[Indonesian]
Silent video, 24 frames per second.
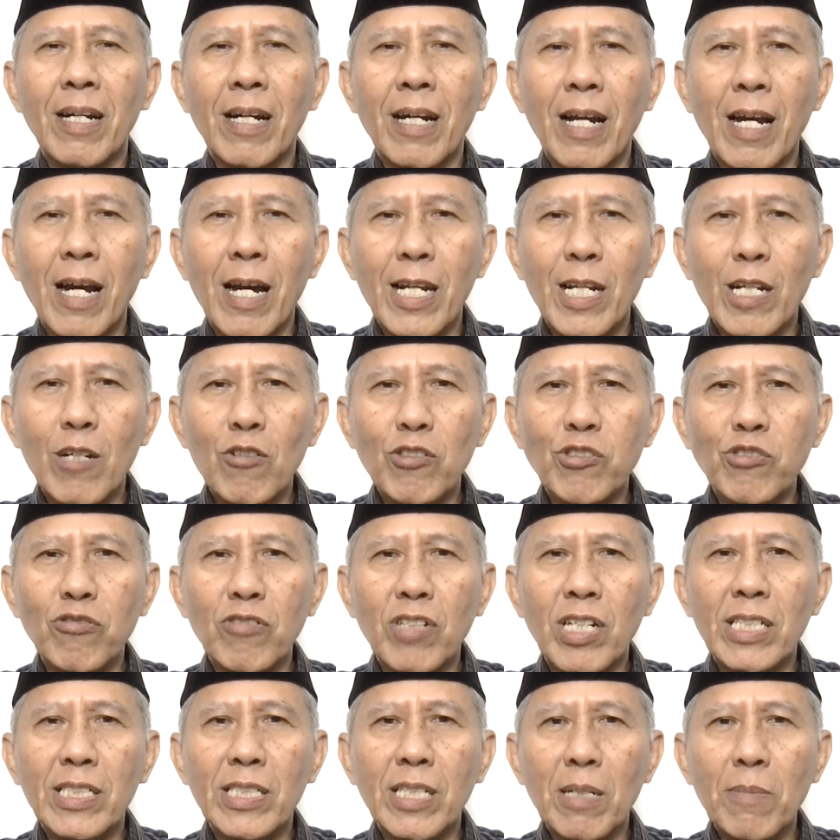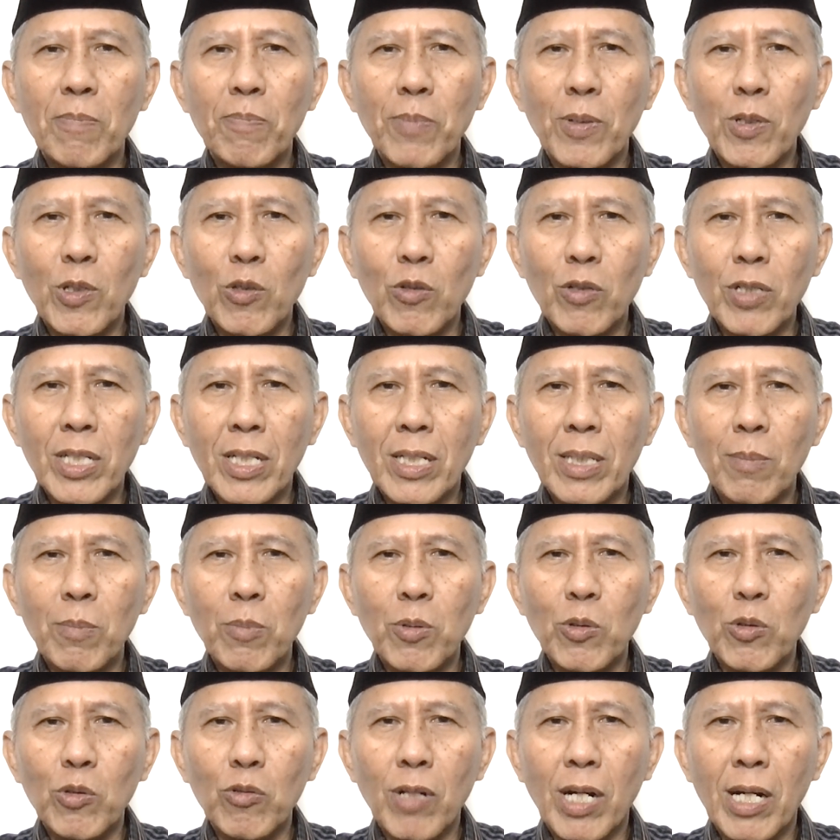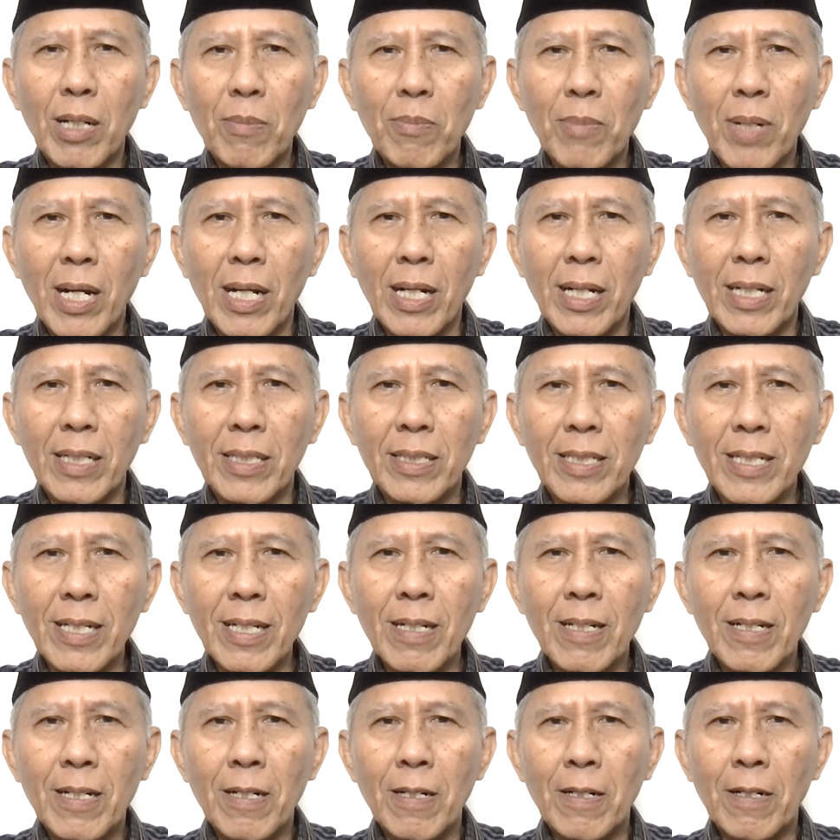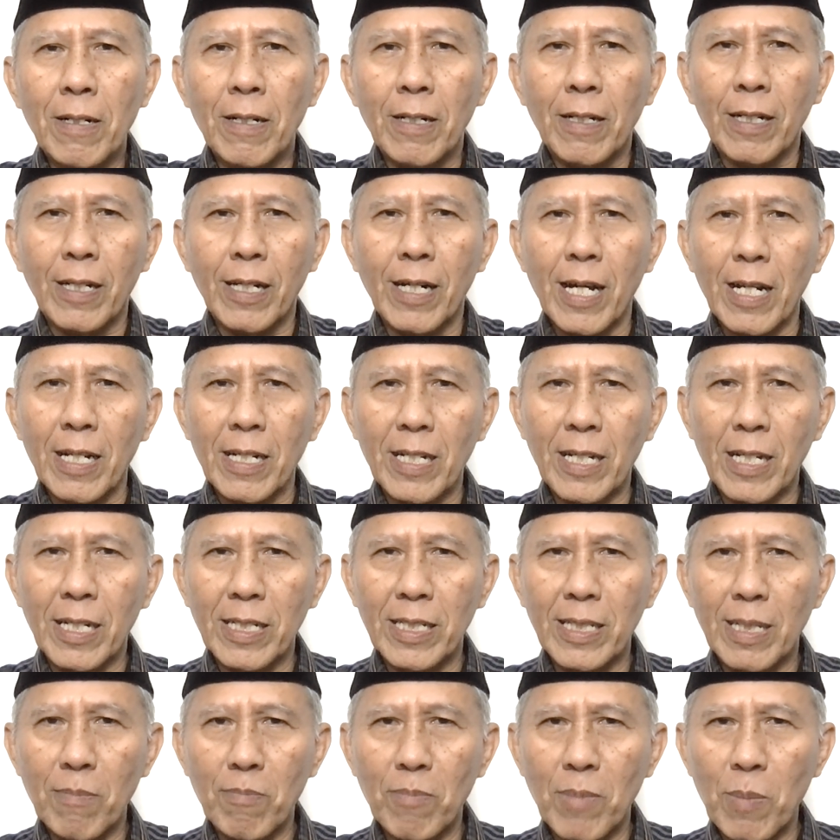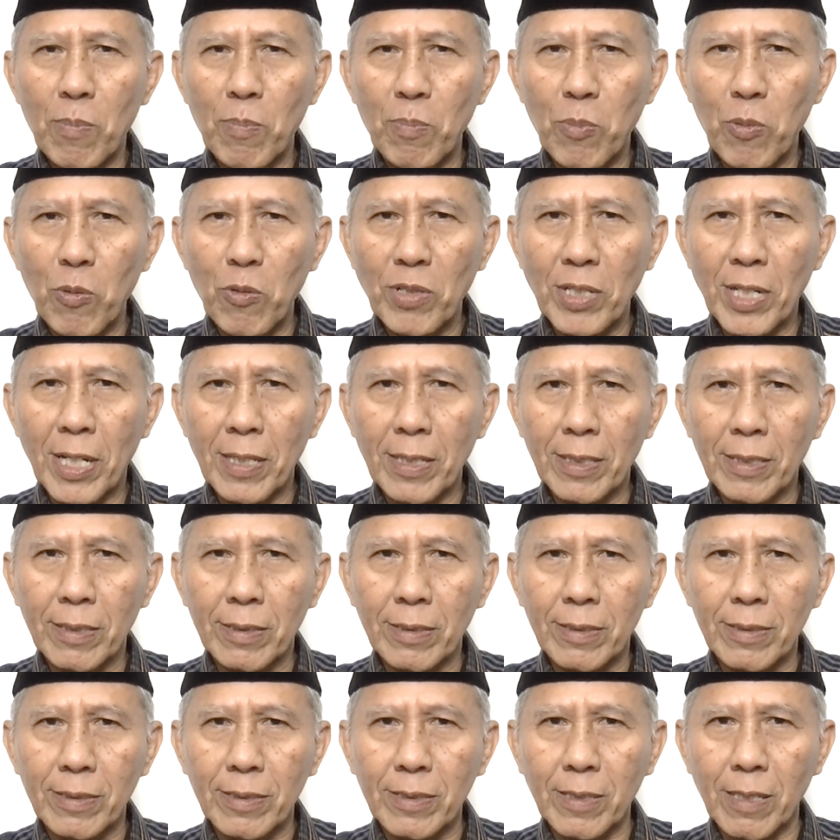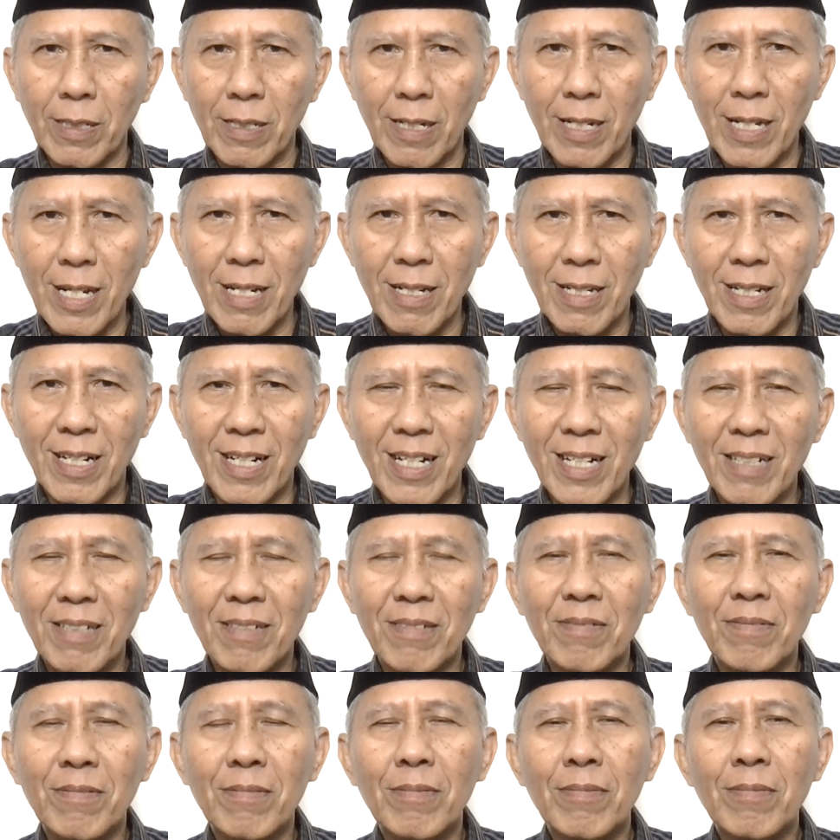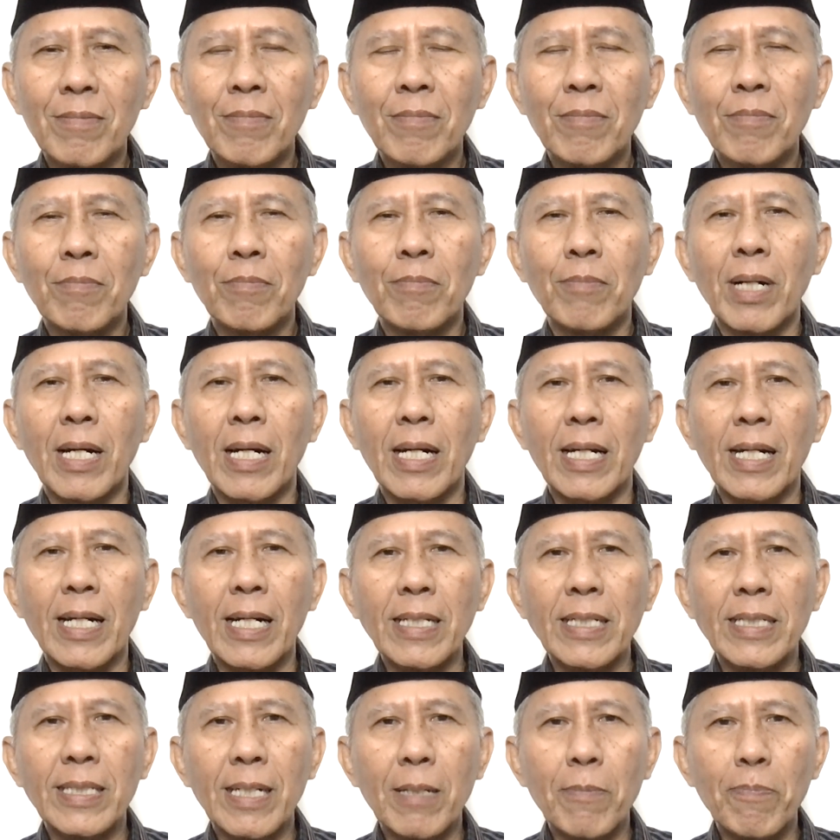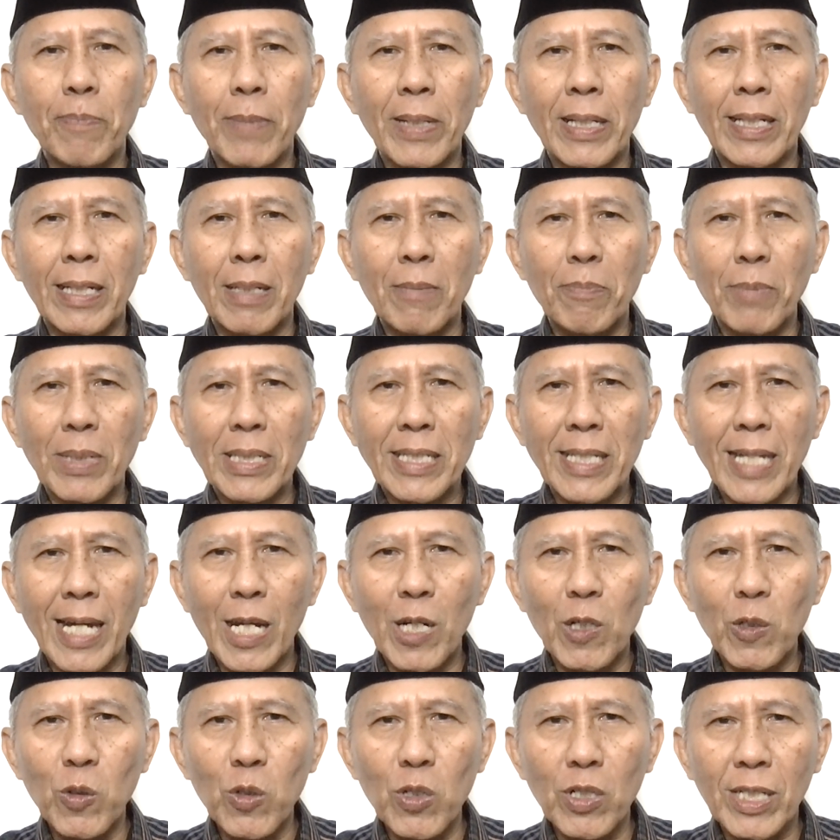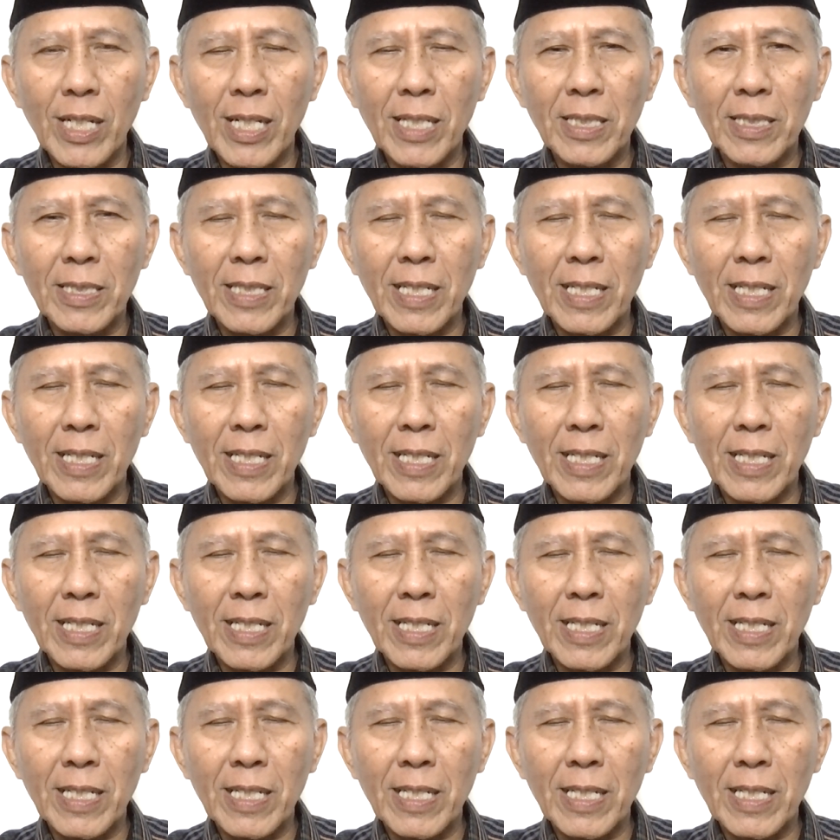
Kalau sudah terpenuhi kebutuhan makannya, karena dia mempunyai tenaga, maka dia pengen menyalurkan